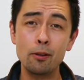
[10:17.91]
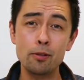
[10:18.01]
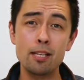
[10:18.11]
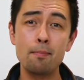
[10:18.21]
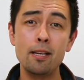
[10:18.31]
の
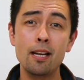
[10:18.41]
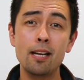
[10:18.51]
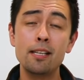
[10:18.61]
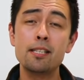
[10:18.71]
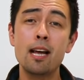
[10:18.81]

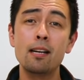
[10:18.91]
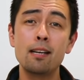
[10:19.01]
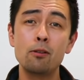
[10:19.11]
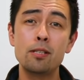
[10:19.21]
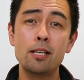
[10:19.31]
セミナーに参
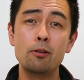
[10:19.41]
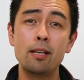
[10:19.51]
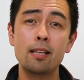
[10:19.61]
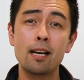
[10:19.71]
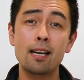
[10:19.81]
加をしてく
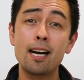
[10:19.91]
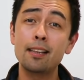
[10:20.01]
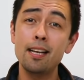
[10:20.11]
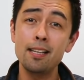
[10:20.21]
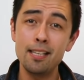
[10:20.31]
れた
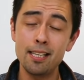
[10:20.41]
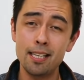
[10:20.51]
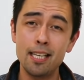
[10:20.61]
方に